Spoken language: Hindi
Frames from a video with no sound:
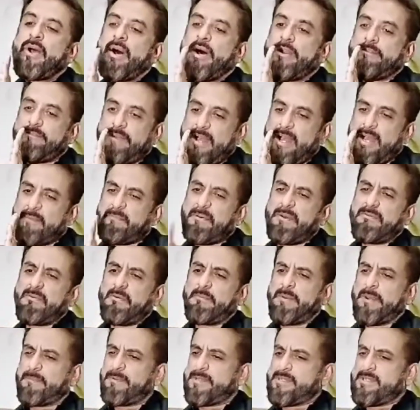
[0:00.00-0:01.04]
और वहाँ पर वो
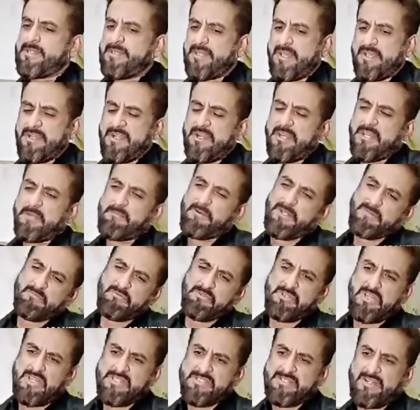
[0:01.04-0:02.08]
बेबसी देखने के बाद
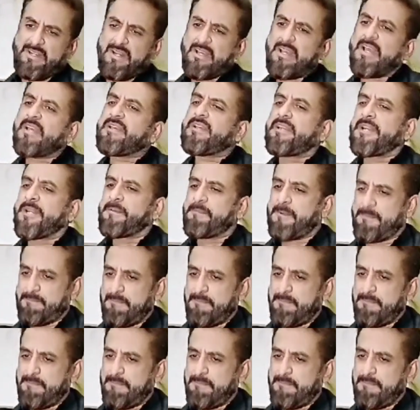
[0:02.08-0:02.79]
मुझे ऐसा लगा कि नहीं